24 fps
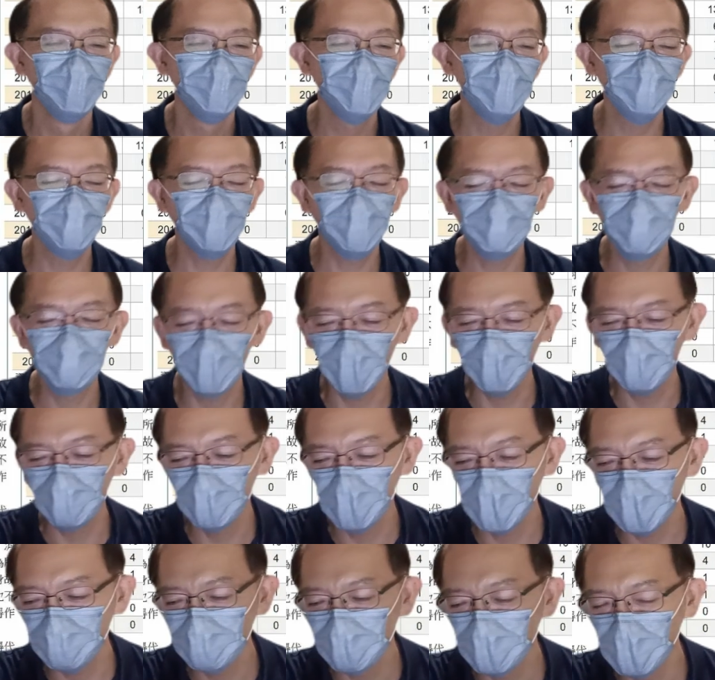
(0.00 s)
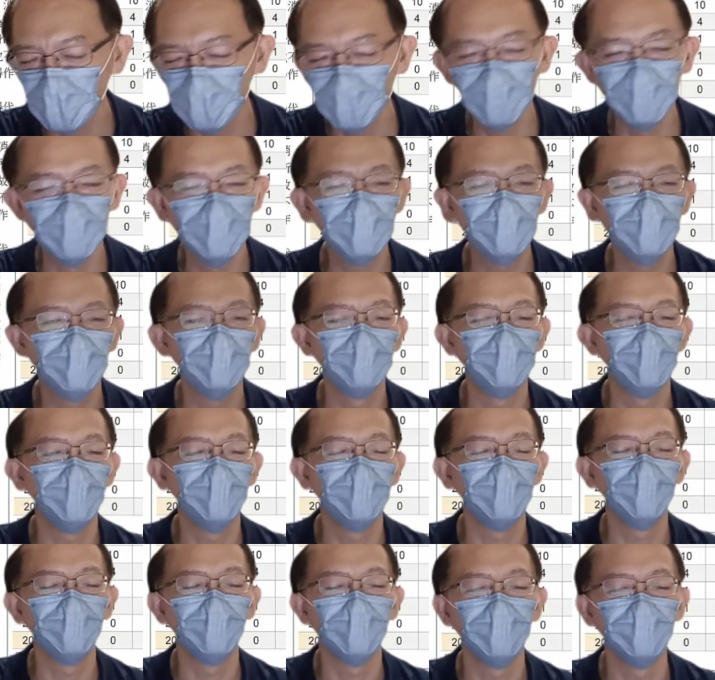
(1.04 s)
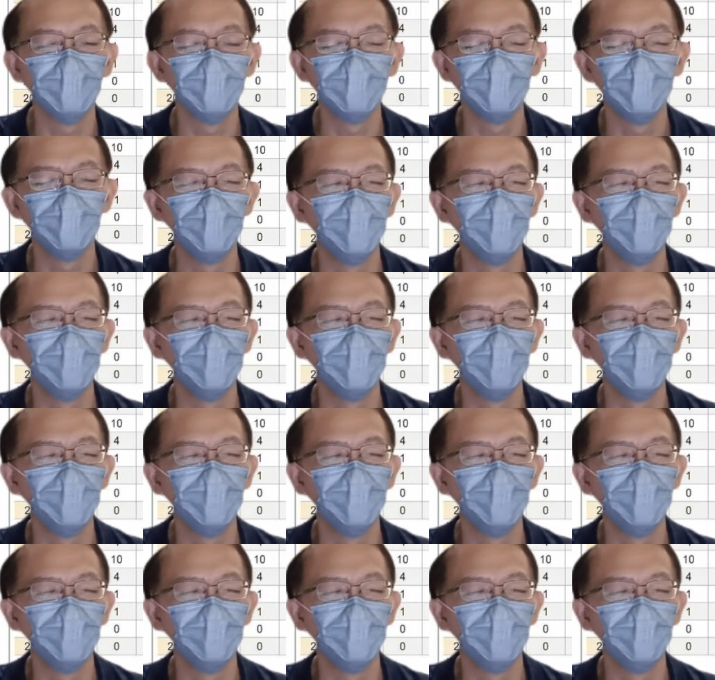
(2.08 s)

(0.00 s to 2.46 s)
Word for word: 是不是蛮蛮蛮有趣的，蛮好玩的，对不